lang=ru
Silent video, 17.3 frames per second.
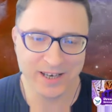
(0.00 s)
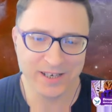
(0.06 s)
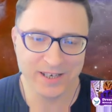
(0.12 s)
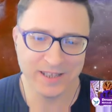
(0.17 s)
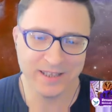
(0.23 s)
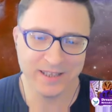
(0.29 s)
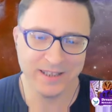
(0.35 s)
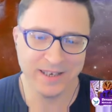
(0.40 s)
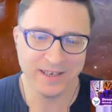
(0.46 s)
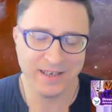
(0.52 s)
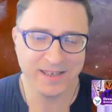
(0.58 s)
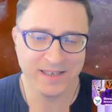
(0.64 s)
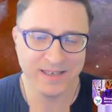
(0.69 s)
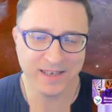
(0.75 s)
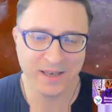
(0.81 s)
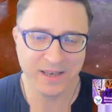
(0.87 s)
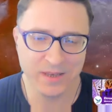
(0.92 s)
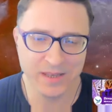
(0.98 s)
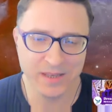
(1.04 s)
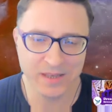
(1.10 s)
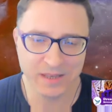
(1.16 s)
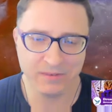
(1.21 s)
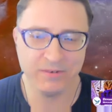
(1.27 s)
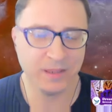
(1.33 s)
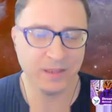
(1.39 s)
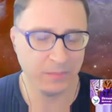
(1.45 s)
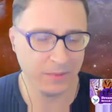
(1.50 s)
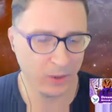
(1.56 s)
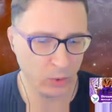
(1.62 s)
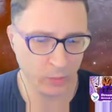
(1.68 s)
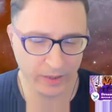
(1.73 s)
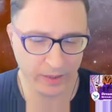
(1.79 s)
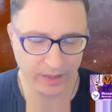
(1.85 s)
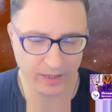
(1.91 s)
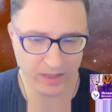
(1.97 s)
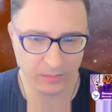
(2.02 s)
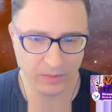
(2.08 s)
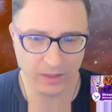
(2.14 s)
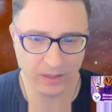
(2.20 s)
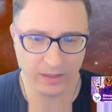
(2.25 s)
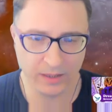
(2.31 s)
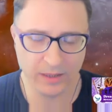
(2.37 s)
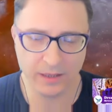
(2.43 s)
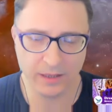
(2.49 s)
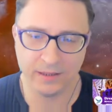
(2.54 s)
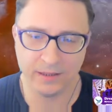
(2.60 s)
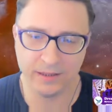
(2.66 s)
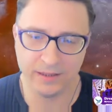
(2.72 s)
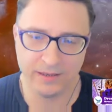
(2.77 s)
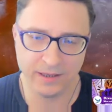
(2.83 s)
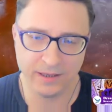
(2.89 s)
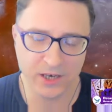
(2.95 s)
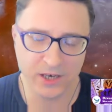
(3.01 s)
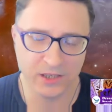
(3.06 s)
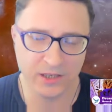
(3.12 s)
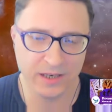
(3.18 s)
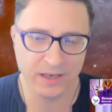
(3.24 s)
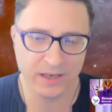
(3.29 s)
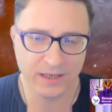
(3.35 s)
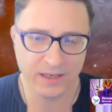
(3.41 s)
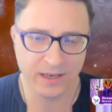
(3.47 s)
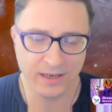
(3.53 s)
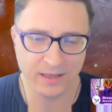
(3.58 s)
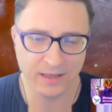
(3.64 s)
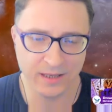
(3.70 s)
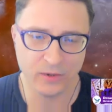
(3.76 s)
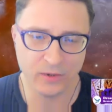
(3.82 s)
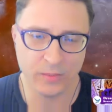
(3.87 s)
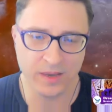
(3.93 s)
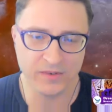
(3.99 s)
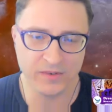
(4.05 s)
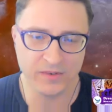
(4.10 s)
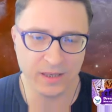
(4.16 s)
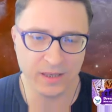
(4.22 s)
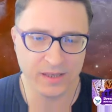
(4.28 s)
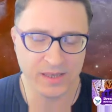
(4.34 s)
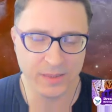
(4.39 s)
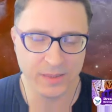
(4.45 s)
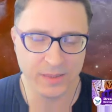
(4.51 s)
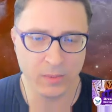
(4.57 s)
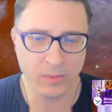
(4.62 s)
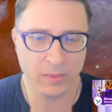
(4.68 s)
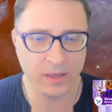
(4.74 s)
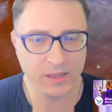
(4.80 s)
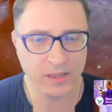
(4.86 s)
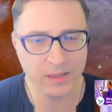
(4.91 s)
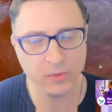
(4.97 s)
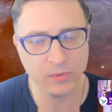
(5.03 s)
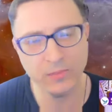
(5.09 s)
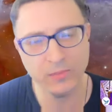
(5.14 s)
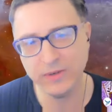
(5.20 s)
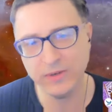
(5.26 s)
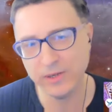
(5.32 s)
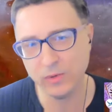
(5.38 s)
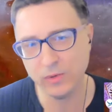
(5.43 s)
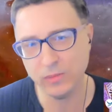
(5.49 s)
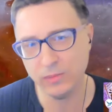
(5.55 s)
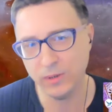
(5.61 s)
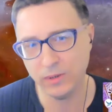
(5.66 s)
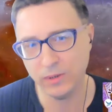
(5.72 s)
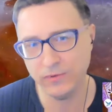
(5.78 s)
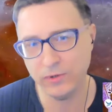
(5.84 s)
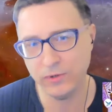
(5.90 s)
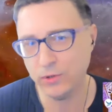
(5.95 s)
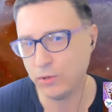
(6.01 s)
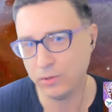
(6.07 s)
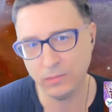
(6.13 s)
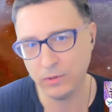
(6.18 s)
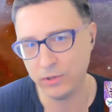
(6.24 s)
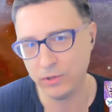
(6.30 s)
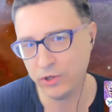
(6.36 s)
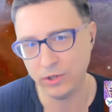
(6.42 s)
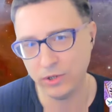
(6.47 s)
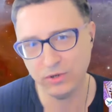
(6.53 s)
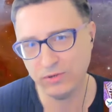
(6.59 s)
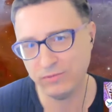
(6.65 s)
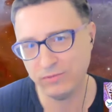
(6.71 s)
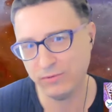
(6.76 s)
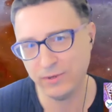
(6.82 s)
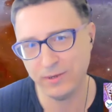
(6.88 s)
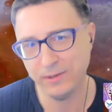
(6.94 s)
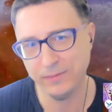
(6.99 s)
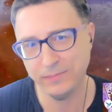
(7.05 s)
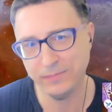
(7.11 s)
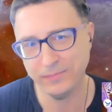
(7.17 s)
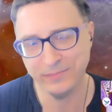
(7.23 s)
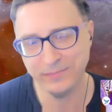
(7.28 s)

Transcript: каждые несколько месяцев, в этом году, по крайней мере, или каждые несколько лет. У меня всегда с собой максимум две сумки. Все, больше ничего нет.